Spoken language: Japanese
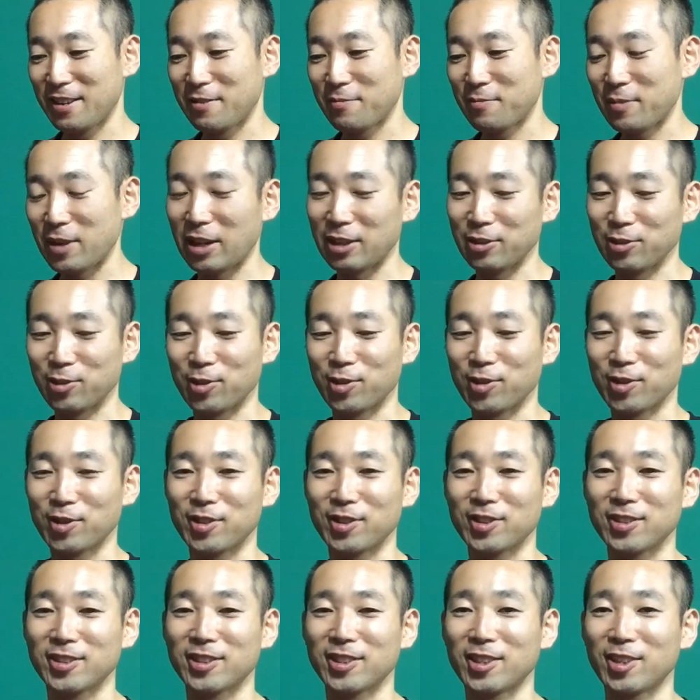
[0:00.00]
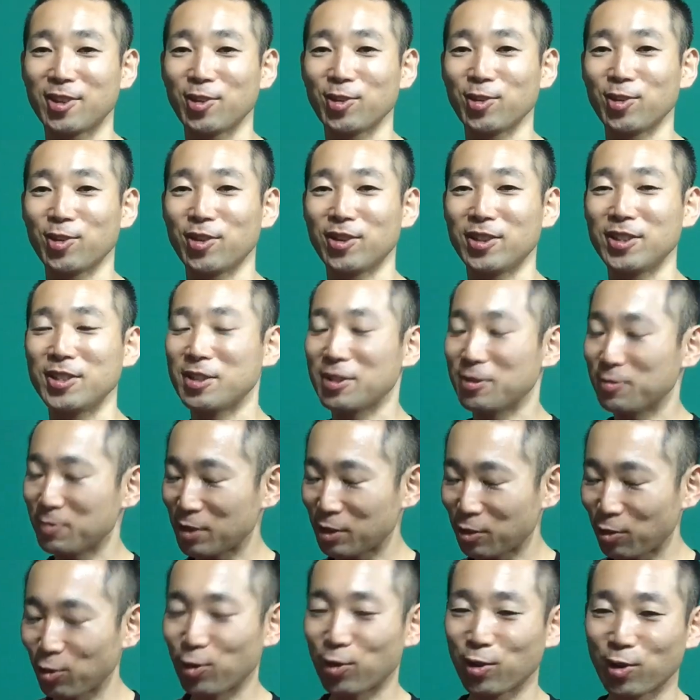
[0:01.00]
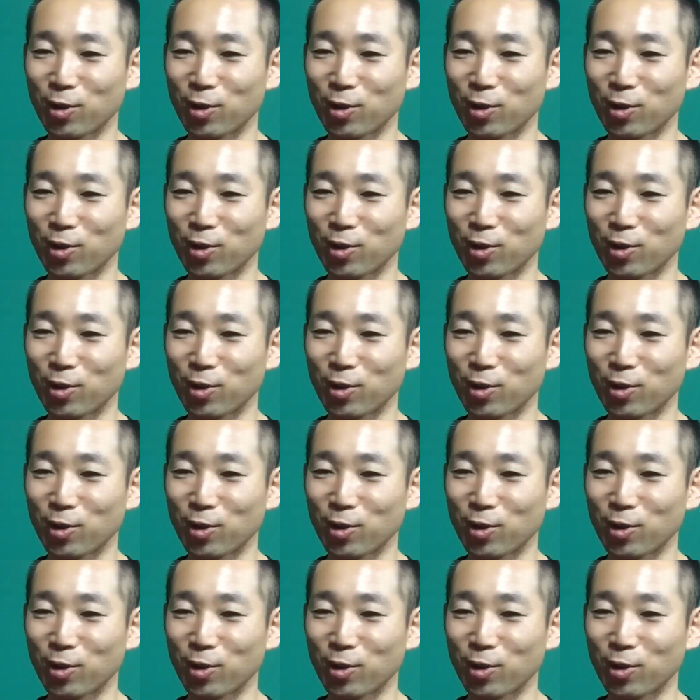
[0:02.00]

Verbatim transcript: まあ、あの今日のこの